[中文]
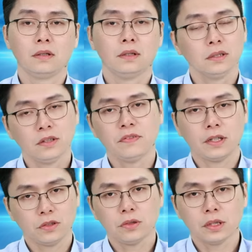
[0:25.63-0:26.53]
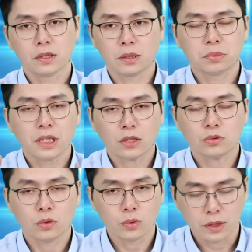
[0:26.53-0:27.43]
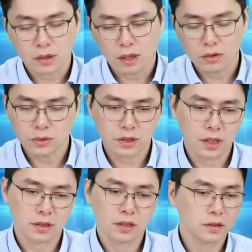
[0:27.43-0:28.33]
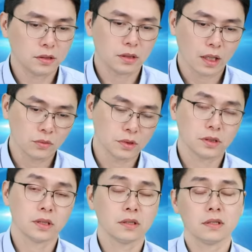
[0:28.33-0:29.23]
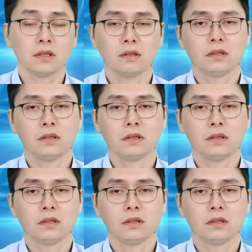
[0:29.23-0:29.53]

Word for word: 但今天反而有点跌不下去的味道，因为前两天其实台股已经先跌了。